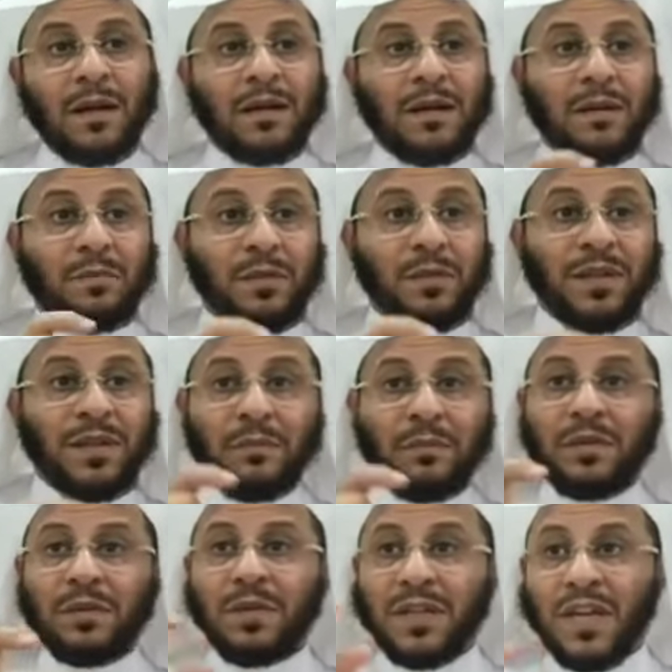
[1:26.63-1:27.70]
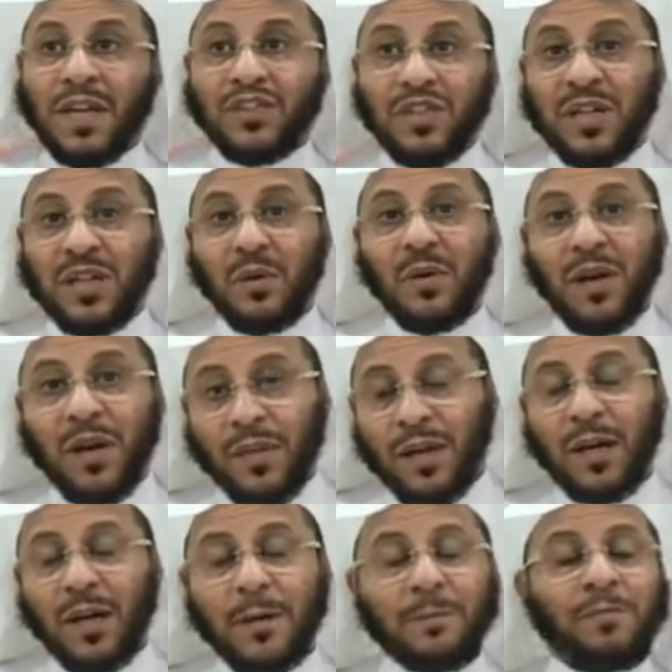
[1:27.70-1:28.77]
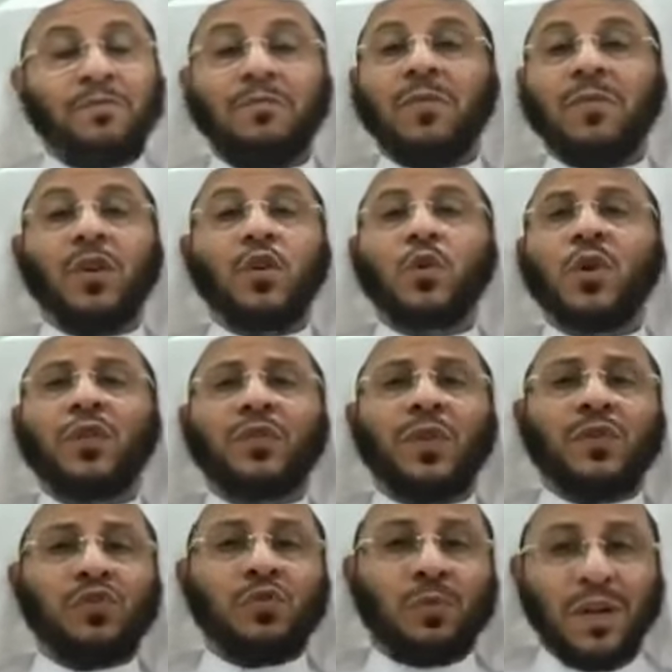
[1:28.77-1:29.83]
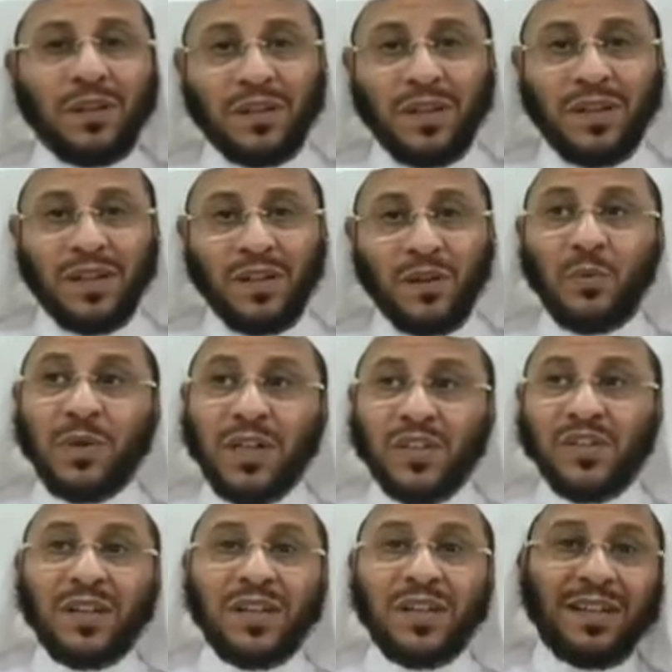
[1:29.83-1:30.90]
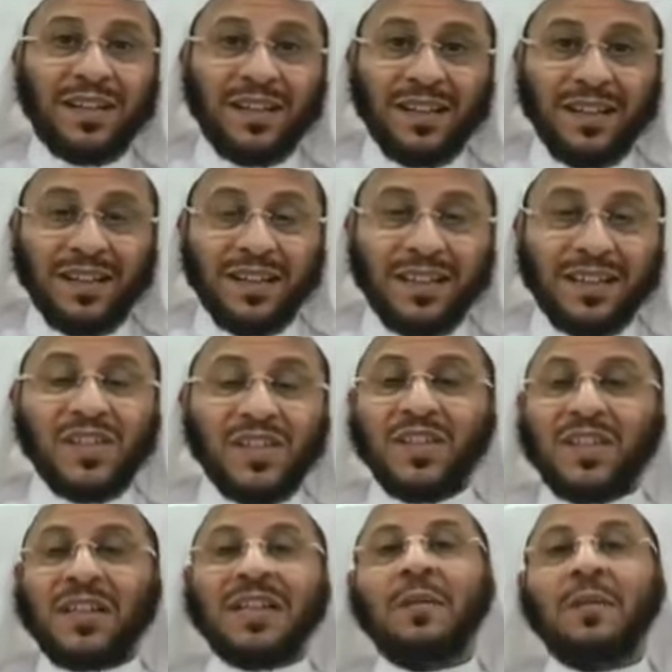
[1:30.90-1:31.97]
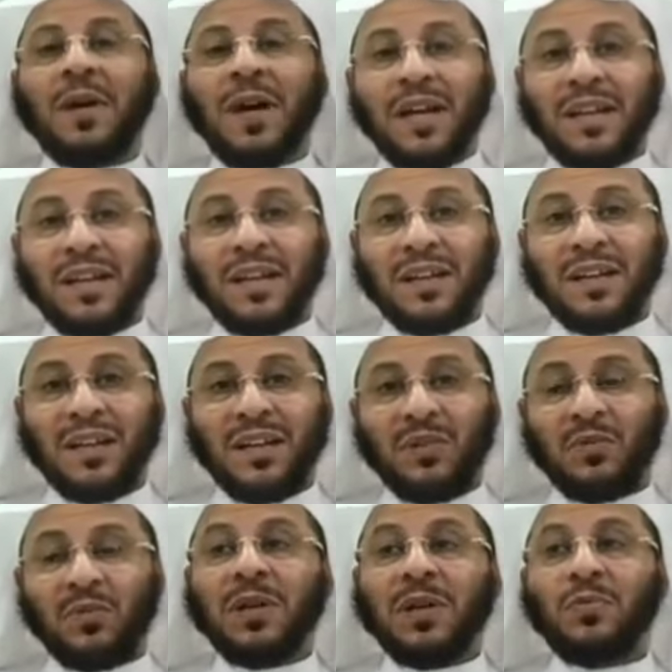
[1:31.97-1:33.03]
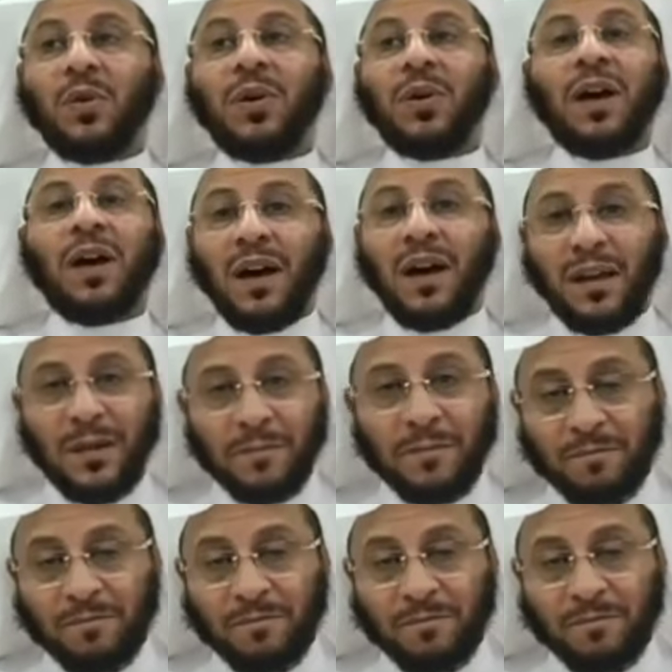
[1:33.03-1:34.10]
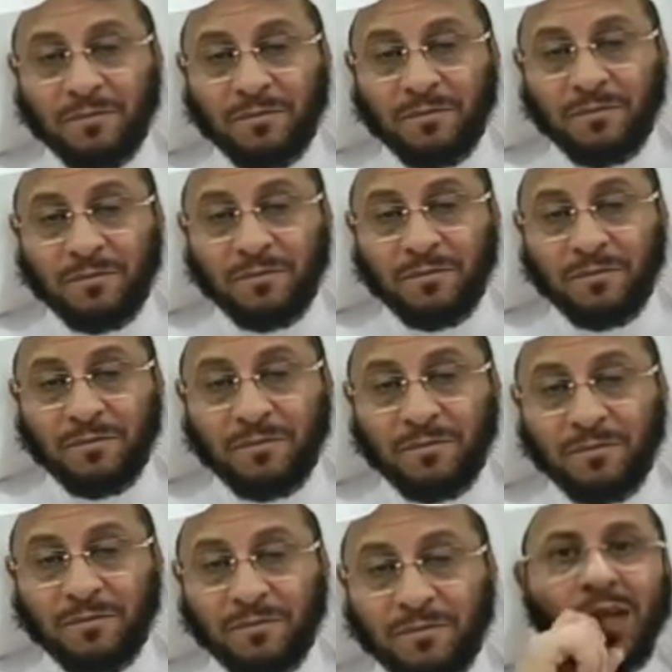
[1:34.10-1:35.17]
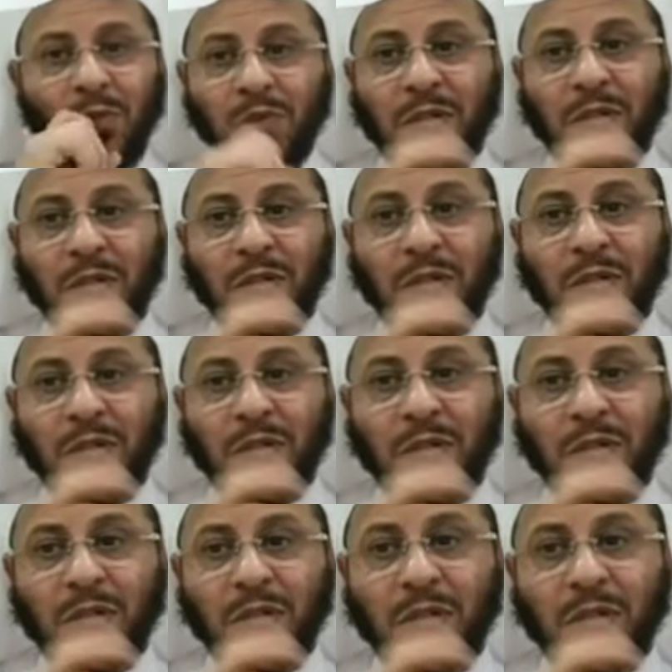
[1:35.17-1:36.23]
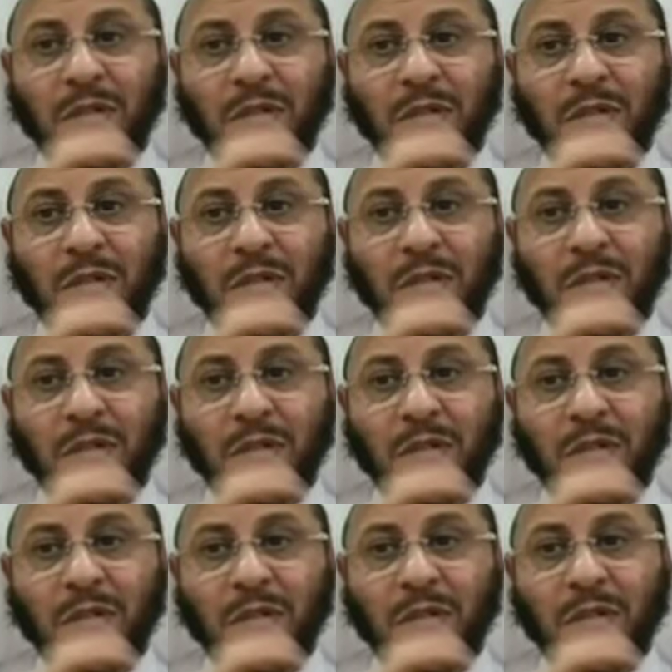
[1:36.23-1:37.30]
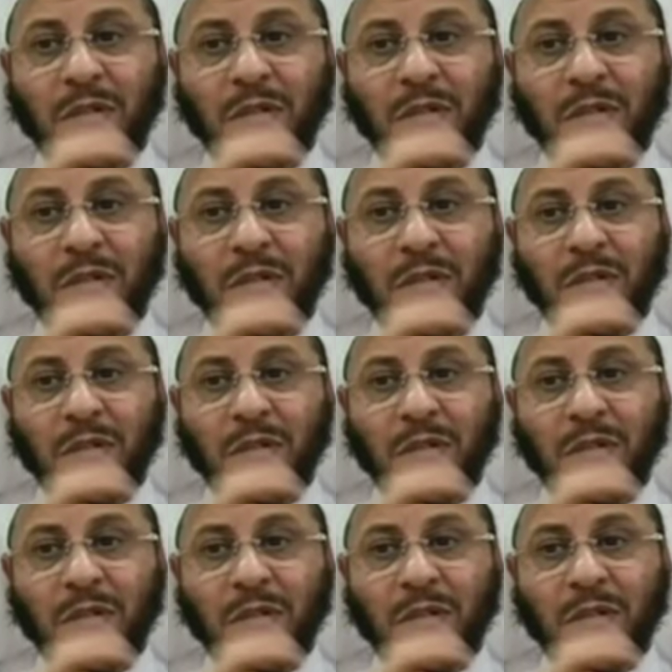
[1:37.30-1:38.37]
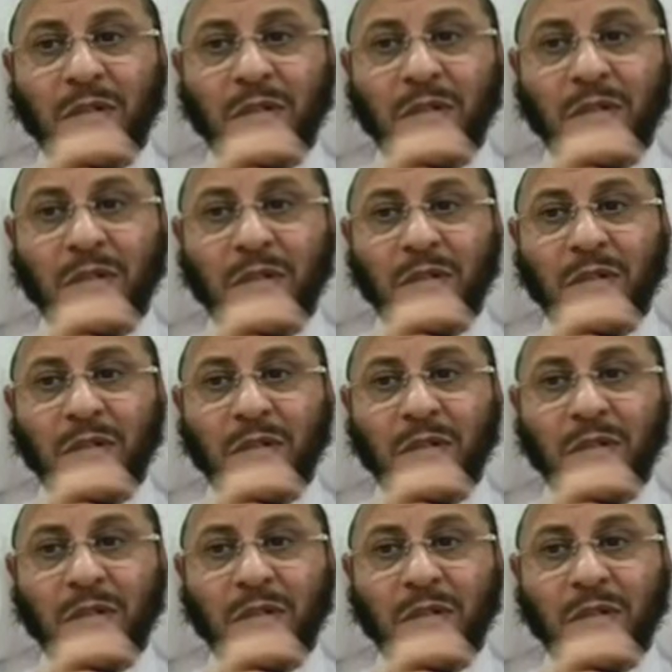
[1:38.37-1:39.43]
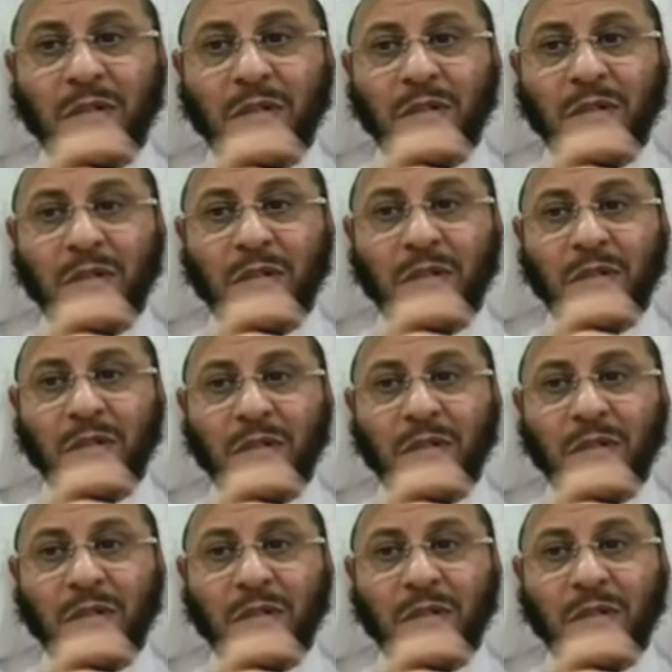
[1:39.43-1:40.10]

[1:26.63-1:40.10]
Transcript: آه، بدا بمنهجيه واضحه يوفق سبحان الله ويصل يصل الى المحل ويبلغ الغايه في العبادات مثل ما ذكرنا قبل قليل بعض الناس الآن تأتيه حالة صفائية